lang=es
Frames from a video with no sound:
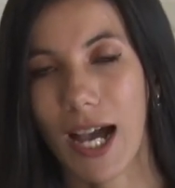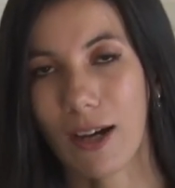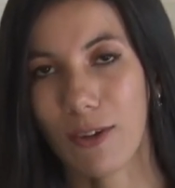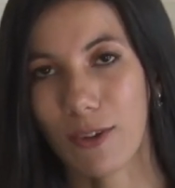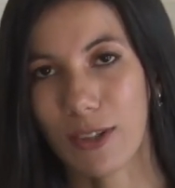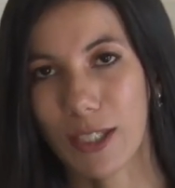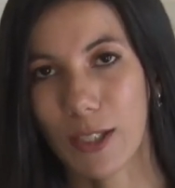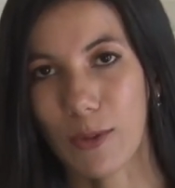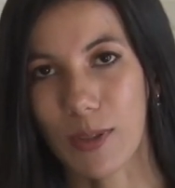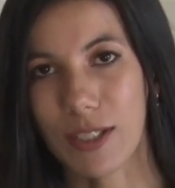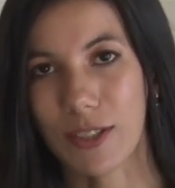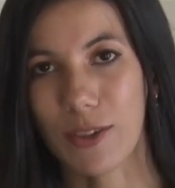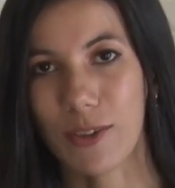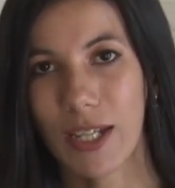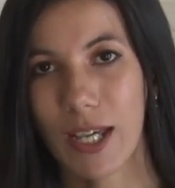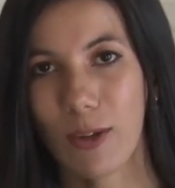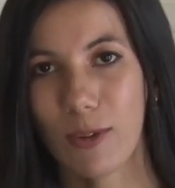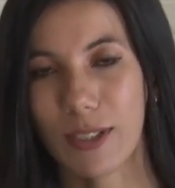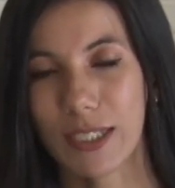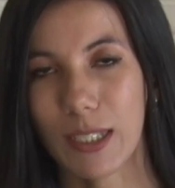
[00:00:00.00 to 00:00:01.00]
A
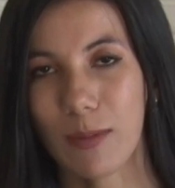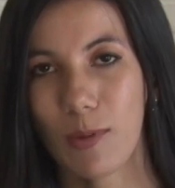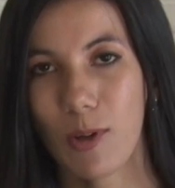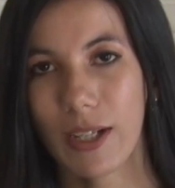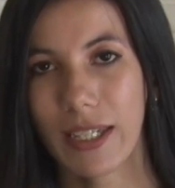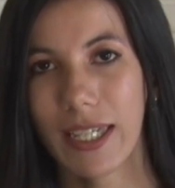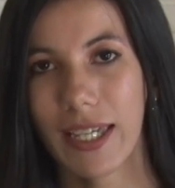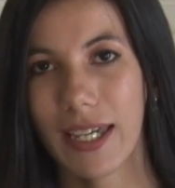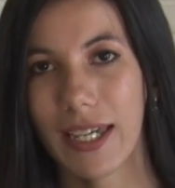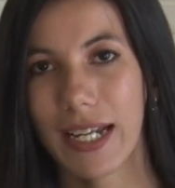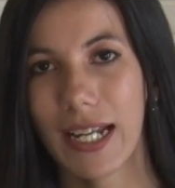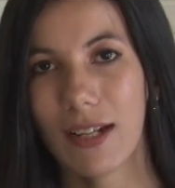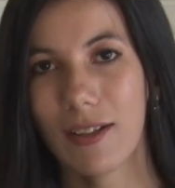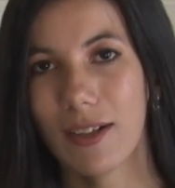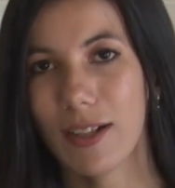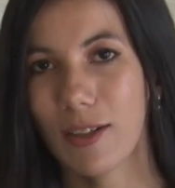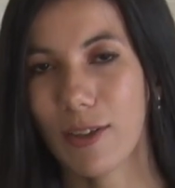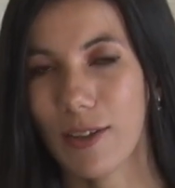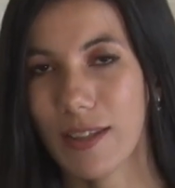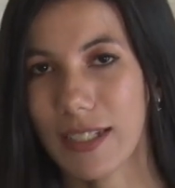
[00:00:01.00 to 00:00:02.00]
continuación escuchemos qué era lo
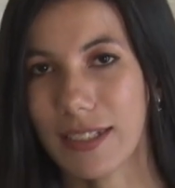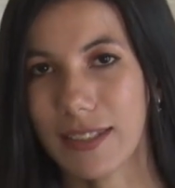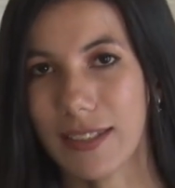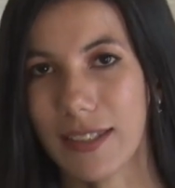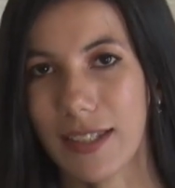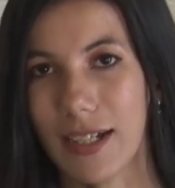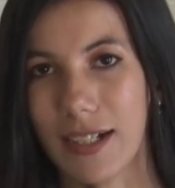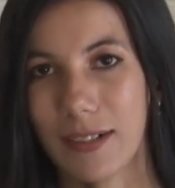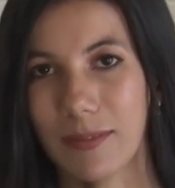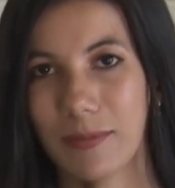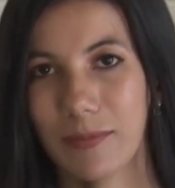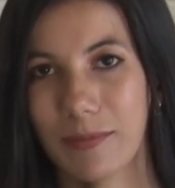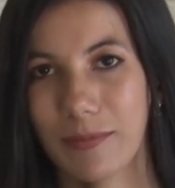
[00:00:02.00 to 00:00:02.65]
que nos decía.